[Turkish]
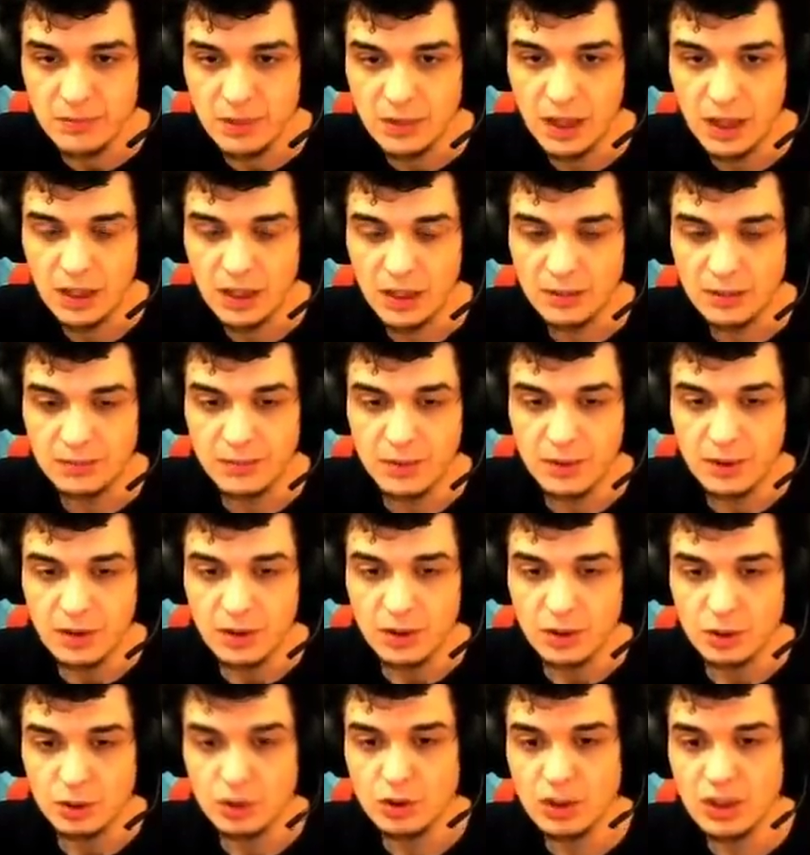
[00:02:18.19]
Aynen.
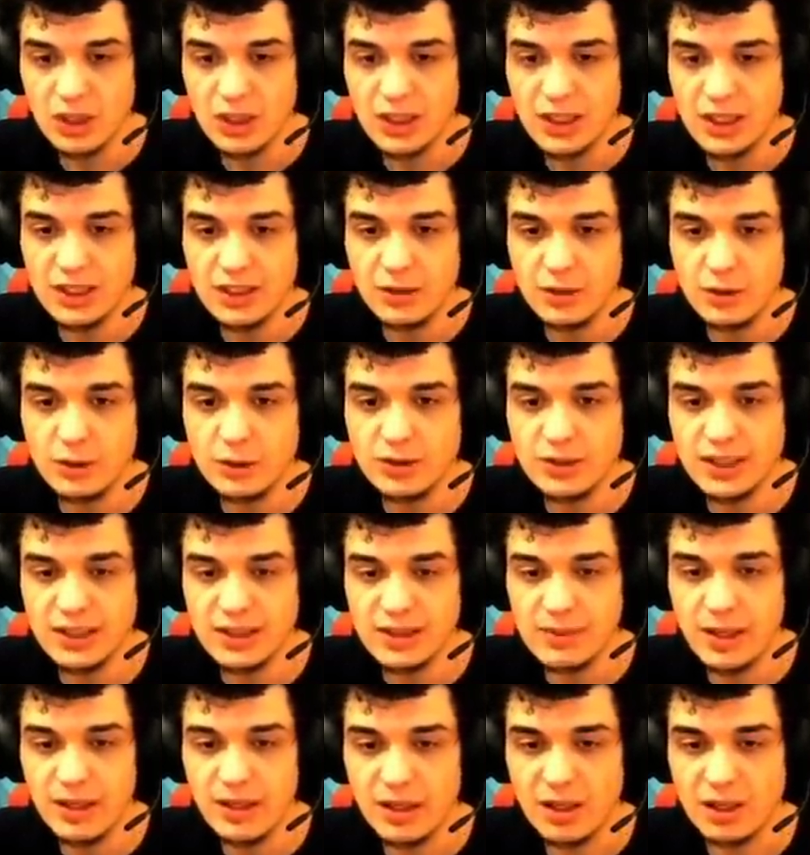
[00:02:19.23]
Şu şeyleri de
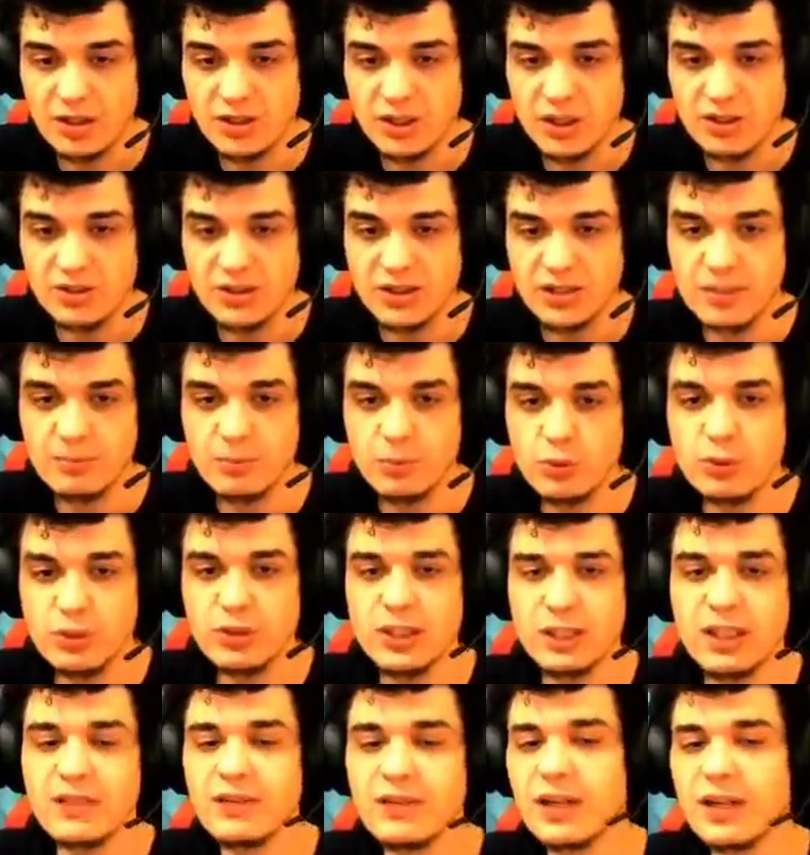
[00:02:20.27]
göstereyim arkadaşlar size. Bu
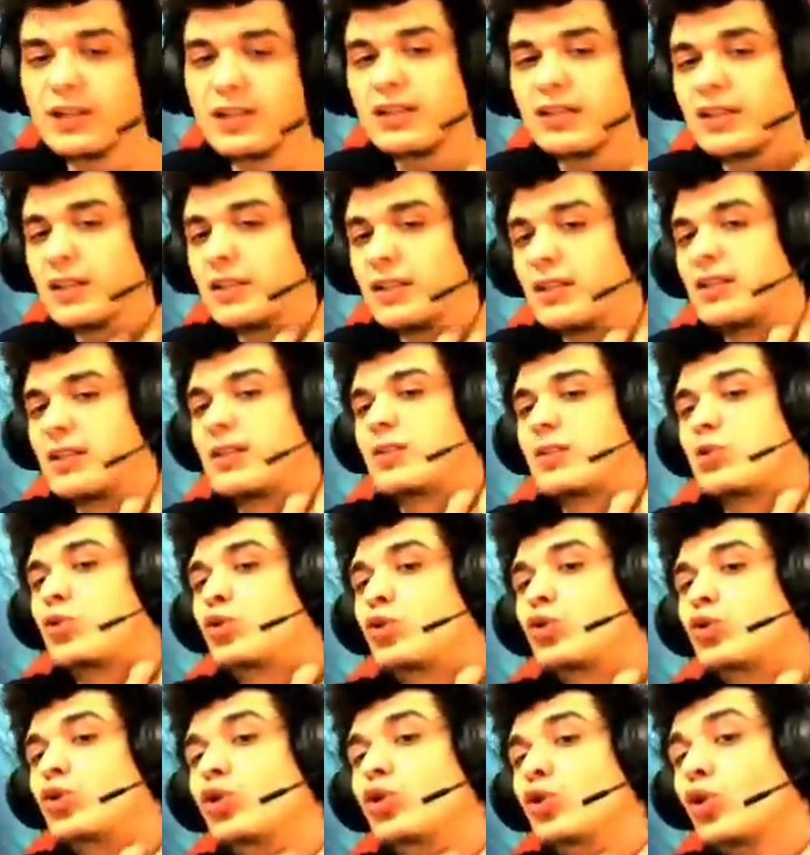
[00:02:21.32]
oyunda ne var? Ee,
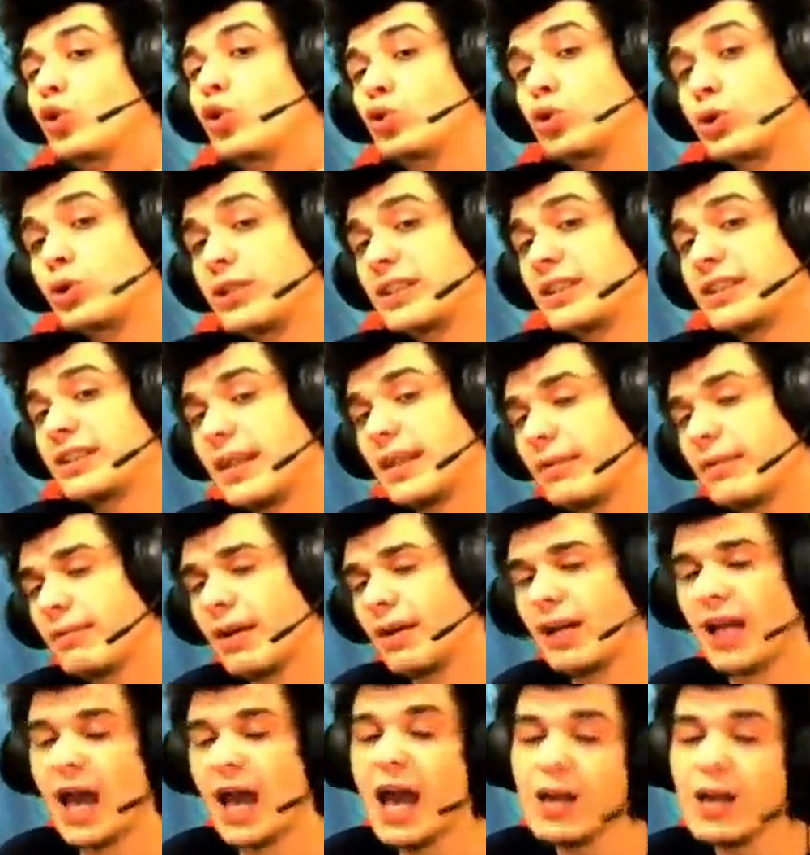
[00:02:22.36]
günlük ödül sistemi
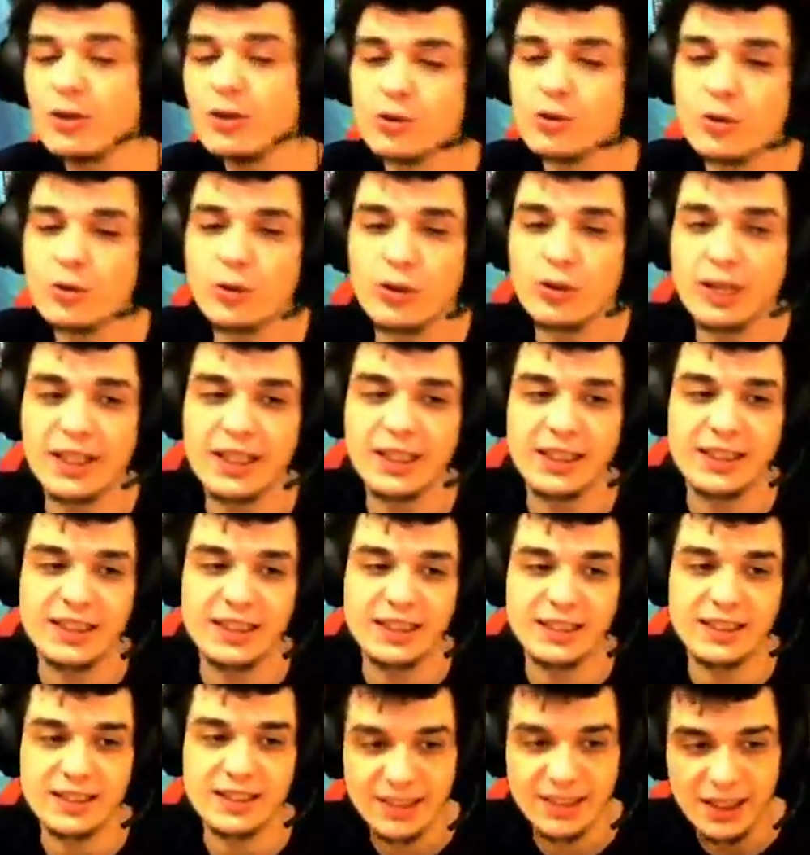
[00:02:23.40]
var. Her gün oyuna
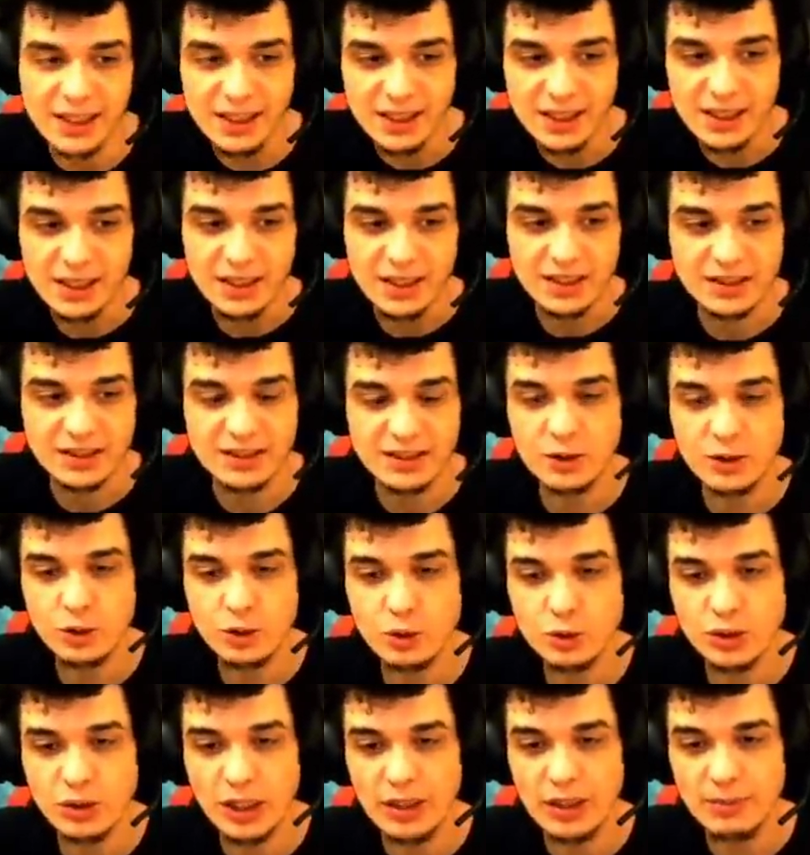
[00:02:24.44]
girdiğinizde size
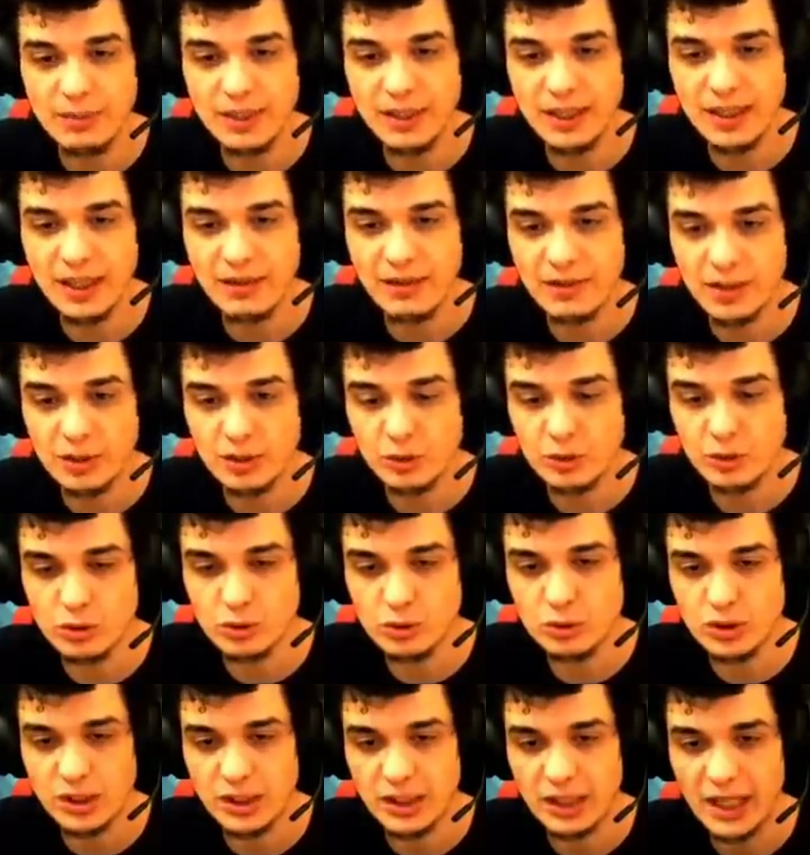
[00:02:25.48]
şuradan bedavaya şunun
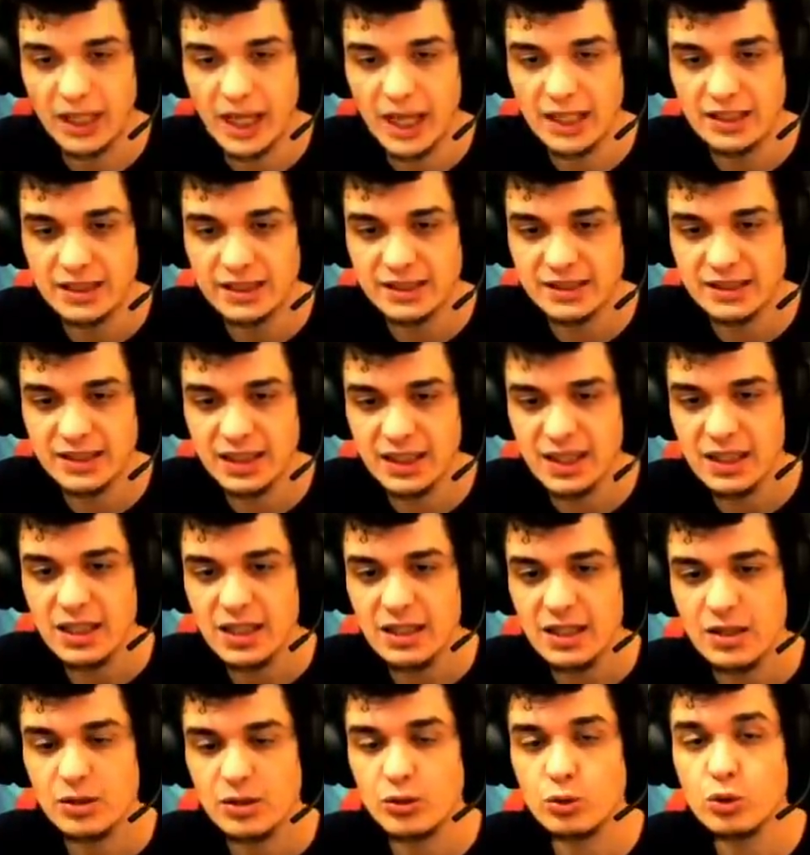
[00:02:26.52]
üzerine geldiğinizde
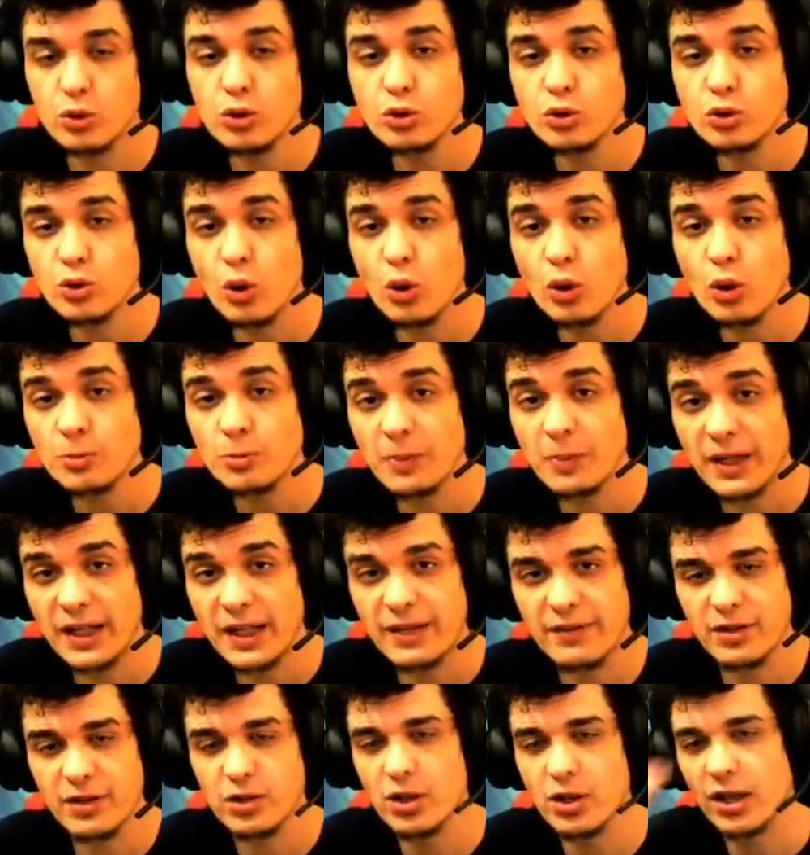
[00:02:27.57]
100 gold
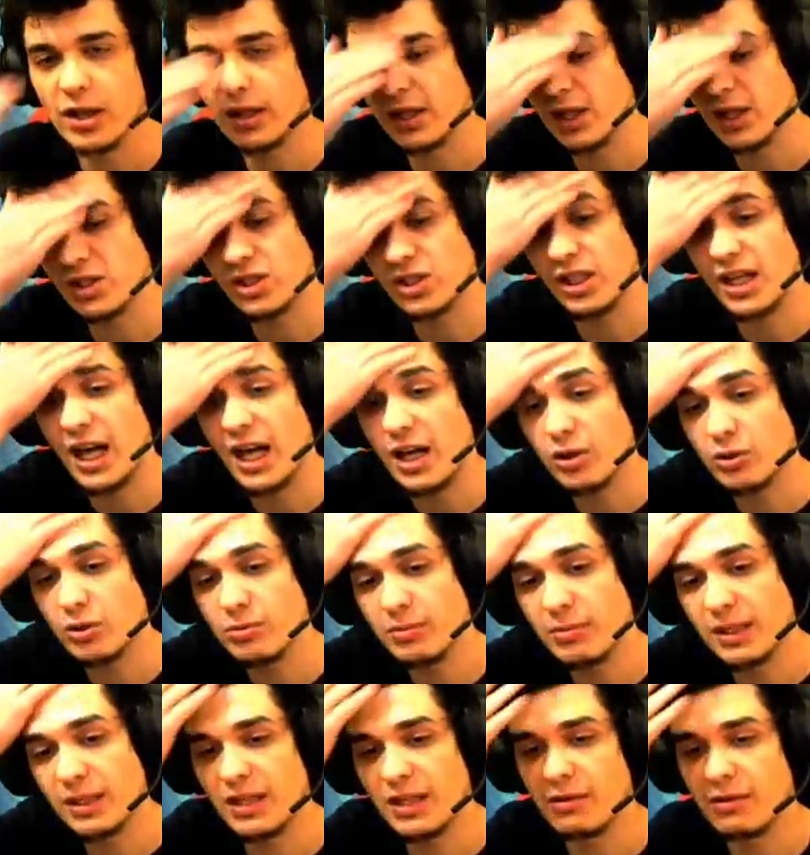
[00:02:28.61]
para veriyor arkadaşlar. Her
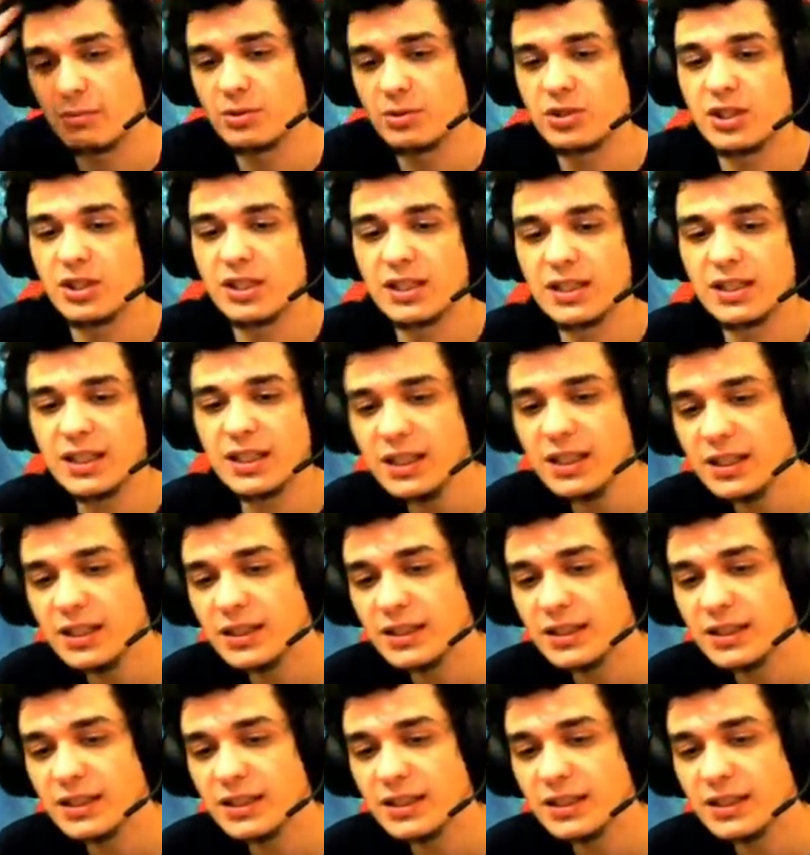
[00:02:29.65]
gün bedava bir şekilde.